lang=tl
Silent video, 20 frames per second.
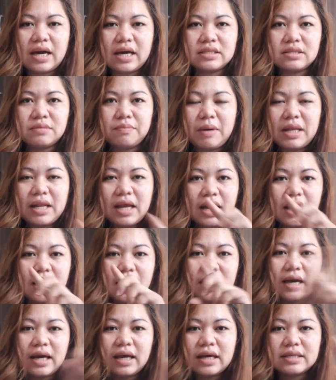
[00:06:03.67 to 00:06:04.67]
guys, may
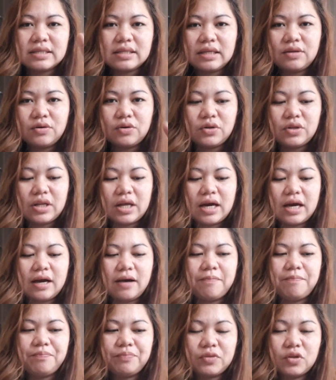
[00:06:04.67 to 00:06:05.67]
nakalagay kasi doon
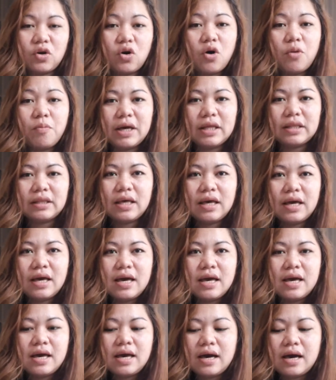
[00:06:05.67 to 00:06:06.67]
na comment,
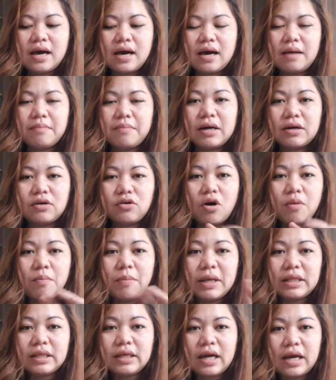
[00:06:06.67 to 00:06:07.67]
uh,
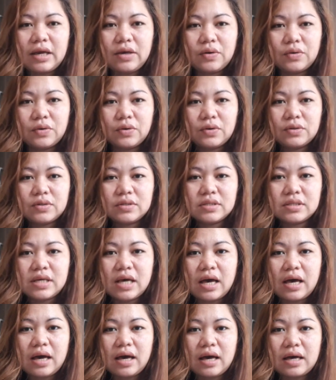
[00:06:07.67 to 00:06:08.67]
mag-comment kayo
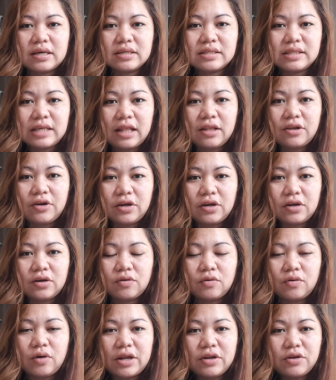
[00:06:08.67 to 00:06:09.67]
sa seller
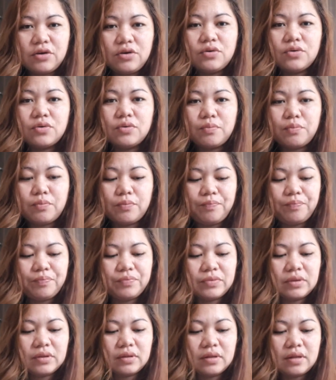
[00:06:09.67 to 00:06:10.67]
kung ano yung
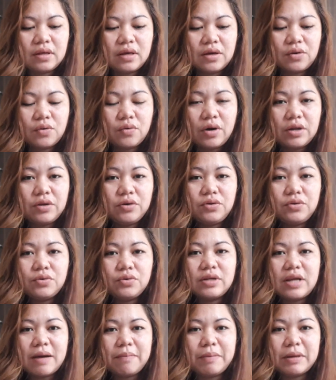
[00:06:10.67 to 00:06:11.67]
kung ano yung
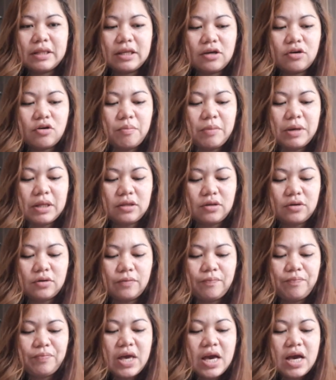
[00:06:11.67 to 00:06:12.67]
dapat i-comment
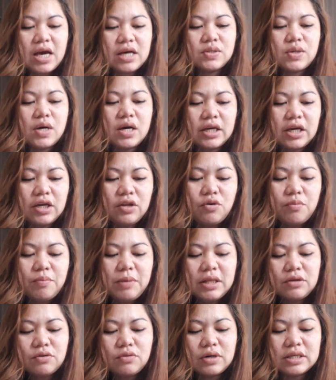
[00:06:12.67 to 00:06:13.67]
nyo. So, ang
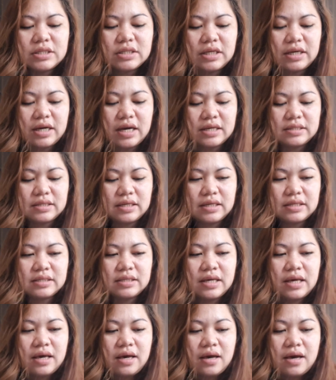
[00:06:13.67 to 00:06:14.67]
kinoment ko kasi guys
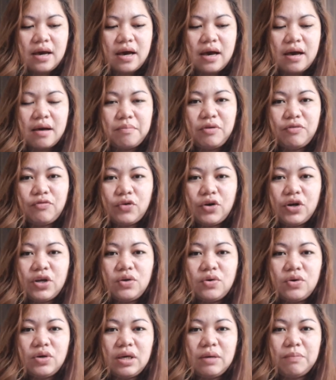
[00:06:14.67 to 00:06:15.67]
is, uh, before
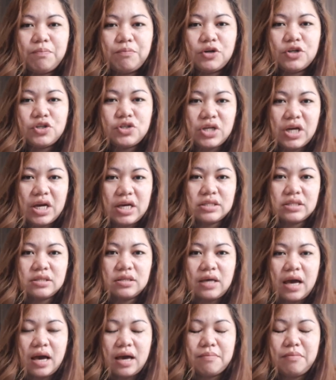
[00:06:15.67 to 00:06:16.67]
nyo
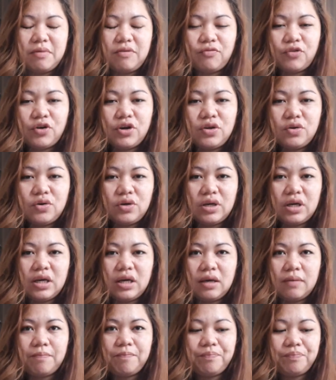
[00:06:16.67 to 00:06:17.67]
i-purchase, uh, before nyo
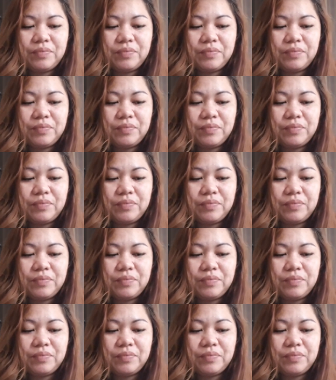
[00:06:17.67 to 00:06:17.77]
i-